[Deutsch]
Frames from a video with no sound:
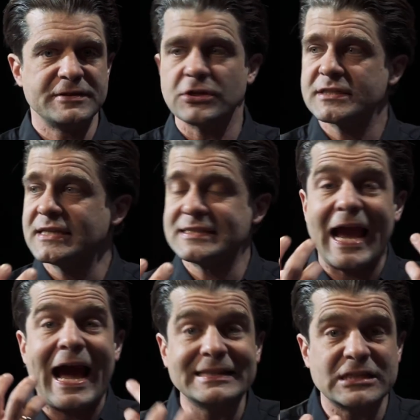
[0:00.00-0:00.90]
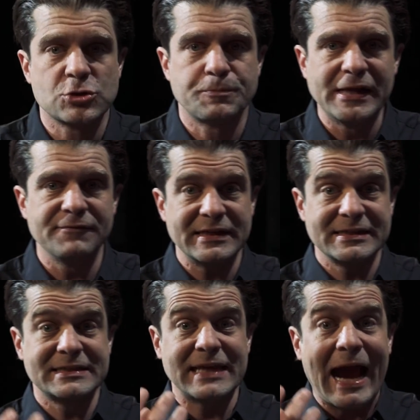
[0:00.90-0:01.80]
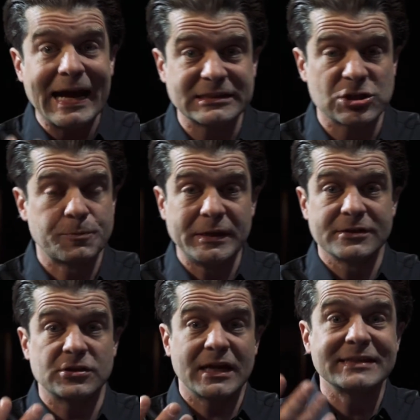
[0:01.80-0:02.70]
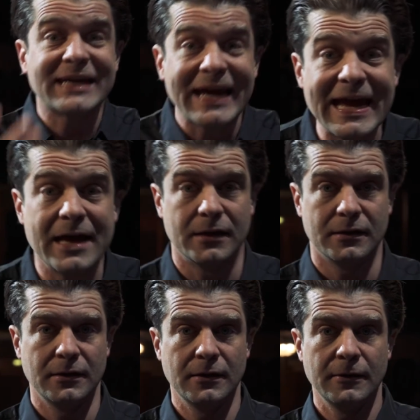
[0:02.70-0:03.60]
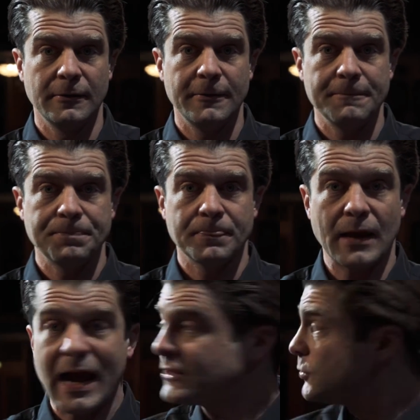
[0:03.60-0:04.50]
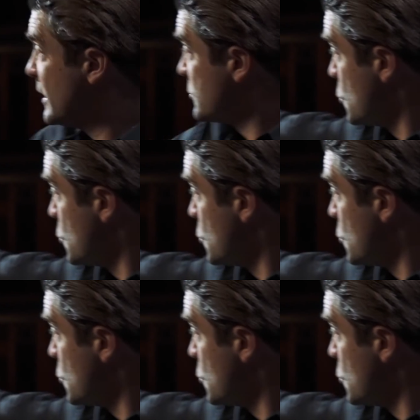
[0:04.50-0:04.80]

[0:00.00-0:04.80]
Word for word: Wie soll ich denn Theater spielen, wenn ich nicht Theater spiele, sondern drehe? 800